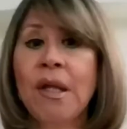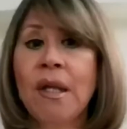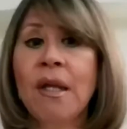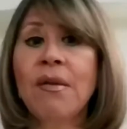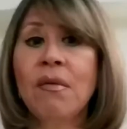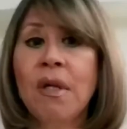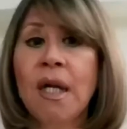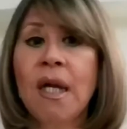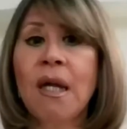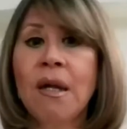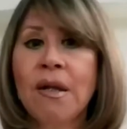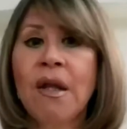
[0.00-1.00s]
es
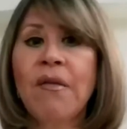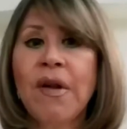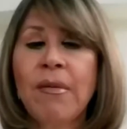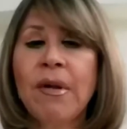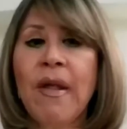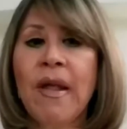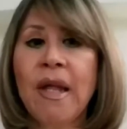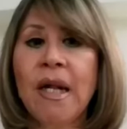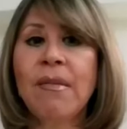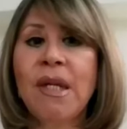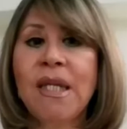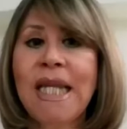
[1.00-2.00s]
una cifra
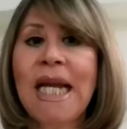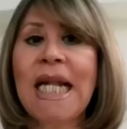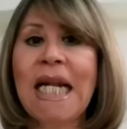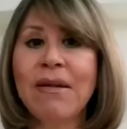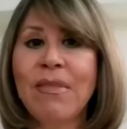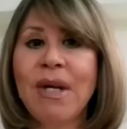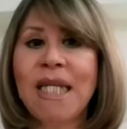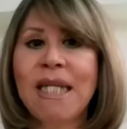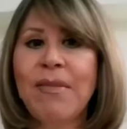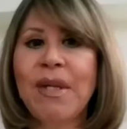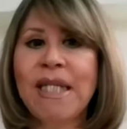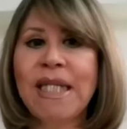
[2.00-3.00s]
verdaderamente alarmante
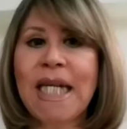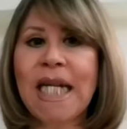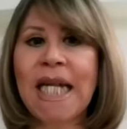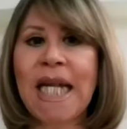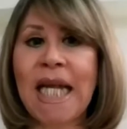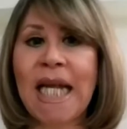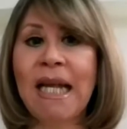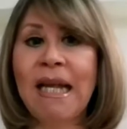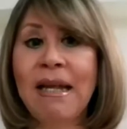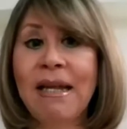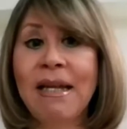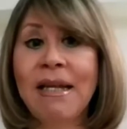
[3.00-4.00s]
pensar que,
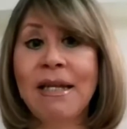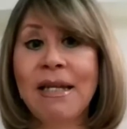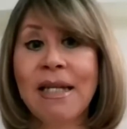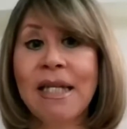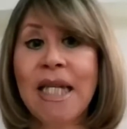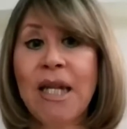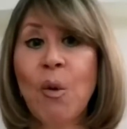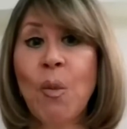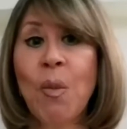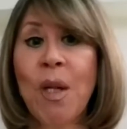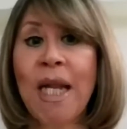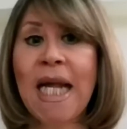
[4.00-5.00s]
que se
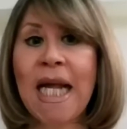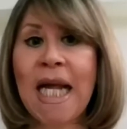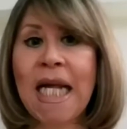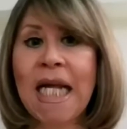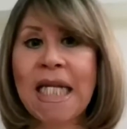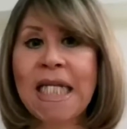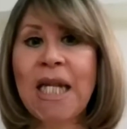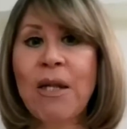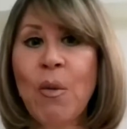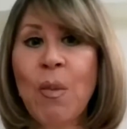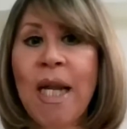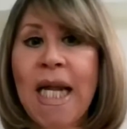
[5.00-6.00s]
duplica, que se
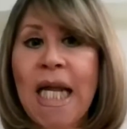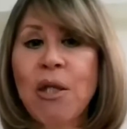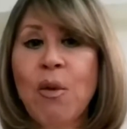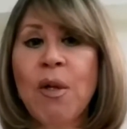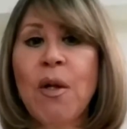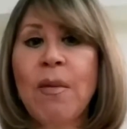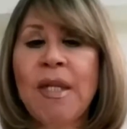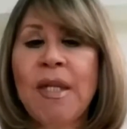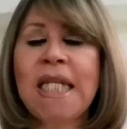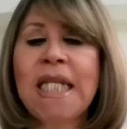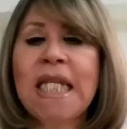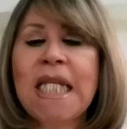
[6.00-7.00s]
duplica el número de
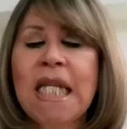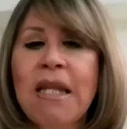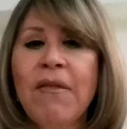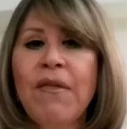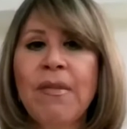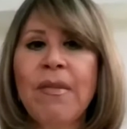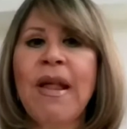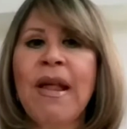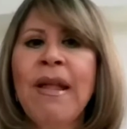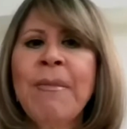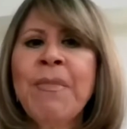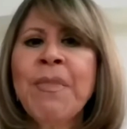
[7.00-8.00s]
pacientes de esta enfermedad.
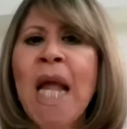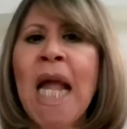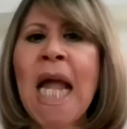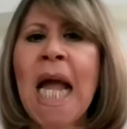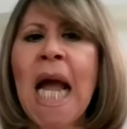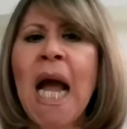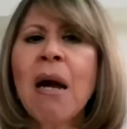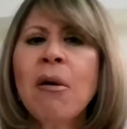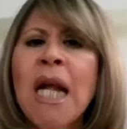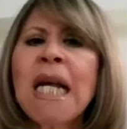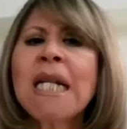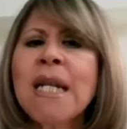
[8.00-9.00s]

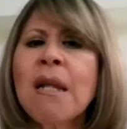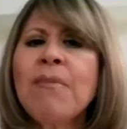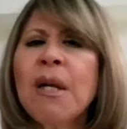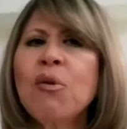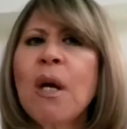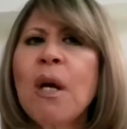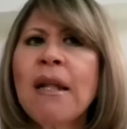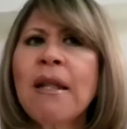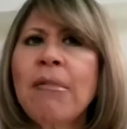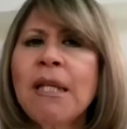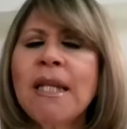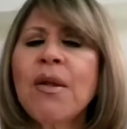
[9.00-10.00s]
Ahora, respecto a la
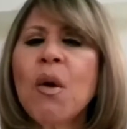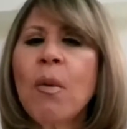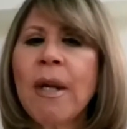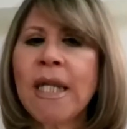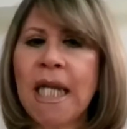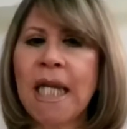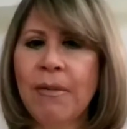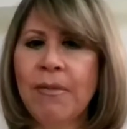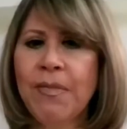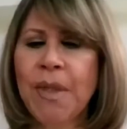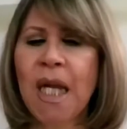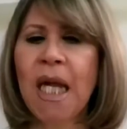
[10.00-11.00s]
diabetes
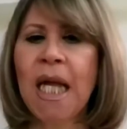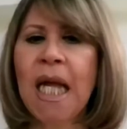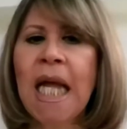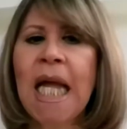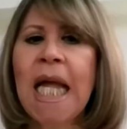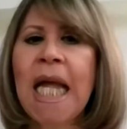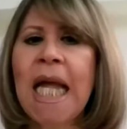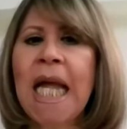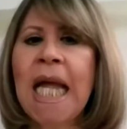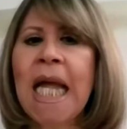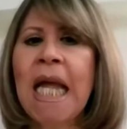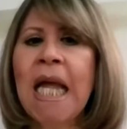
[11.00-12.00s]
juvenil,
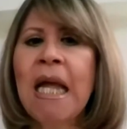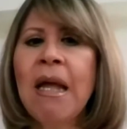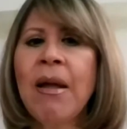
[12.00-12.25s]
eh,